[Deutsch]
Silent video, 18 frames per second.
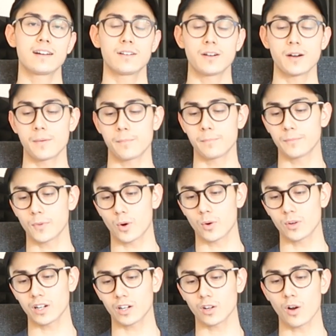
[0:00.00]
Ähm,
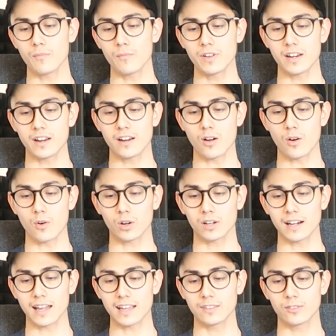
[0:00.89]
und da kommen wir dann
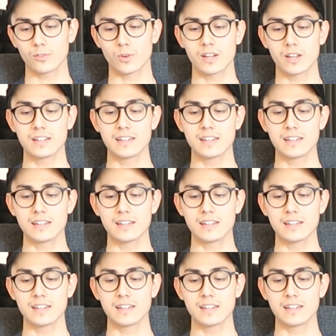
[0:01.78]
auch gleich zur